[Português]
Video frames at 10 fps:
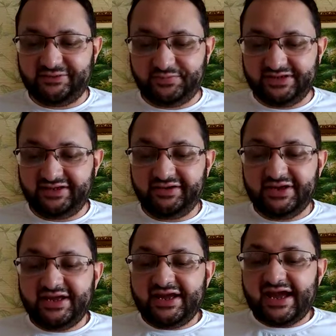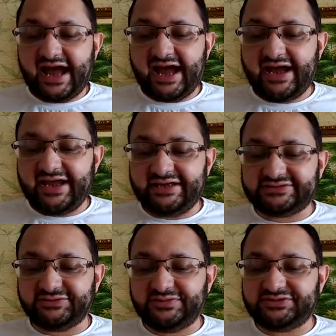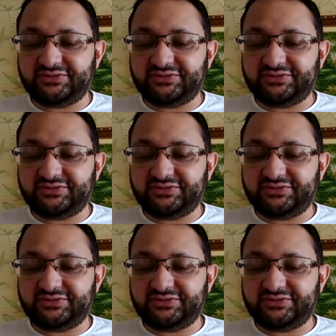é, substituindo a palavra